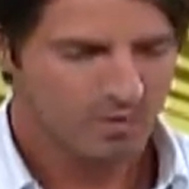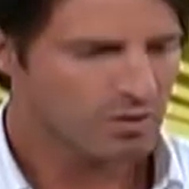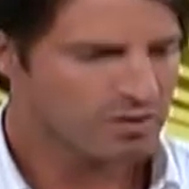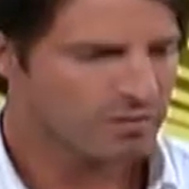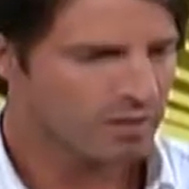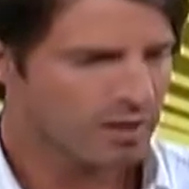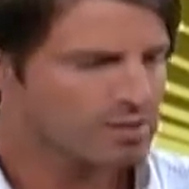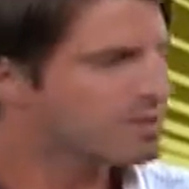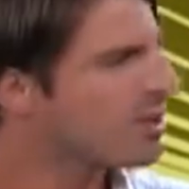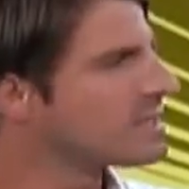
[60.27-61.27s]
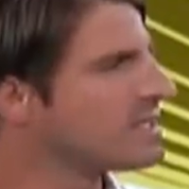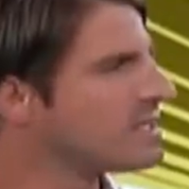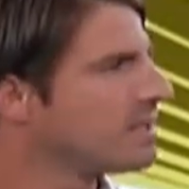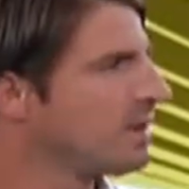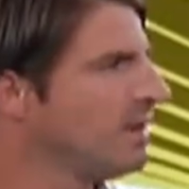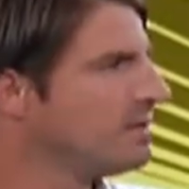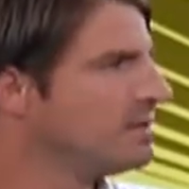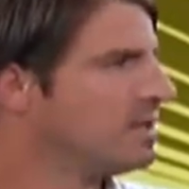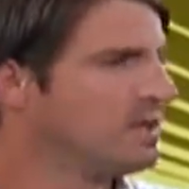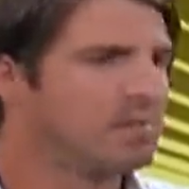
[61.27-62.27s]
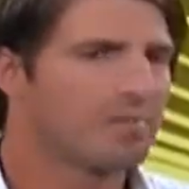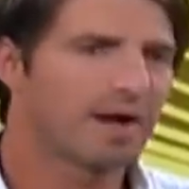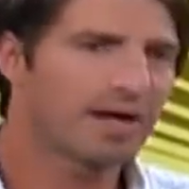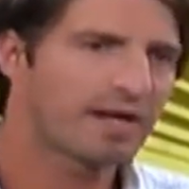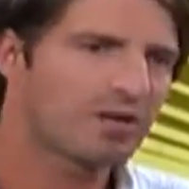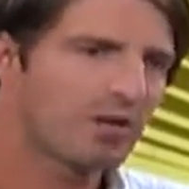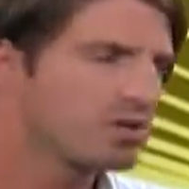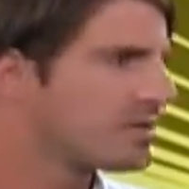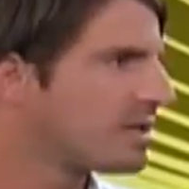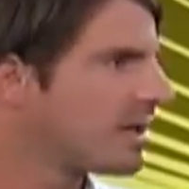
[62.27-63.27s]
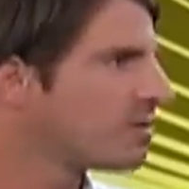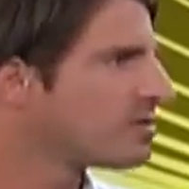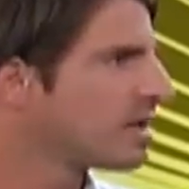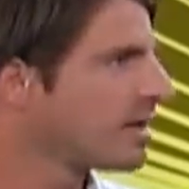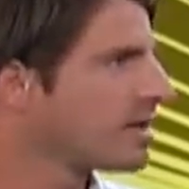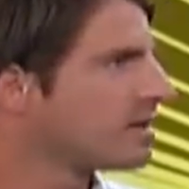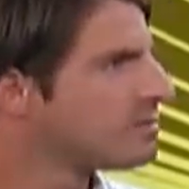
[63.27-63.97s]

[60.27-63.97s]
nos enfocamos a hacerlo accesible para que todos los mexicanos tengan,